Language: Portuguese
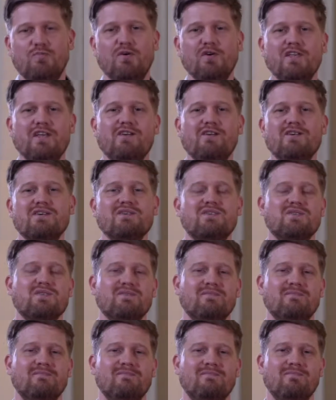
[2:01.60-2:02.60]

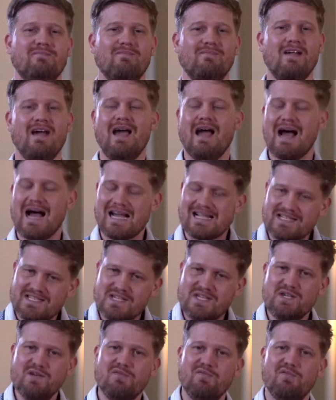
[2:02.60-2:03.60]
poderoso,
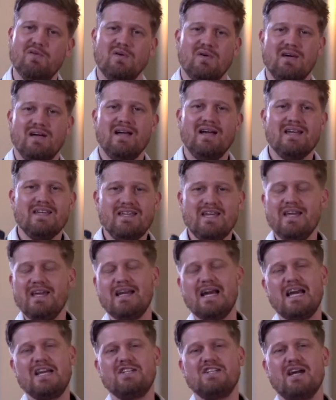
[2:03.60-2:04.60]
ativo e
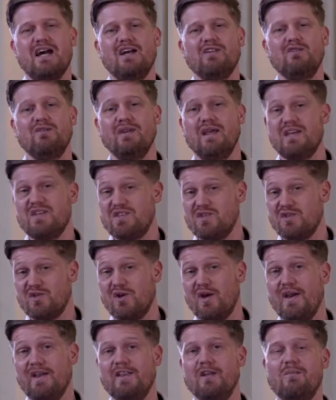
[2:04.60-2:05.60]
engajado na
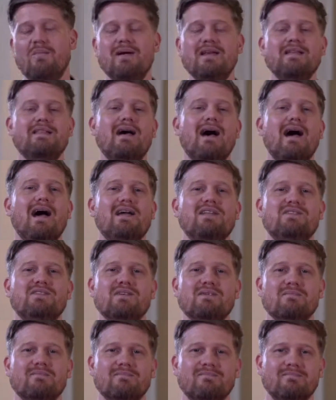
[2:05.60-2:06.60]
história da humanidade.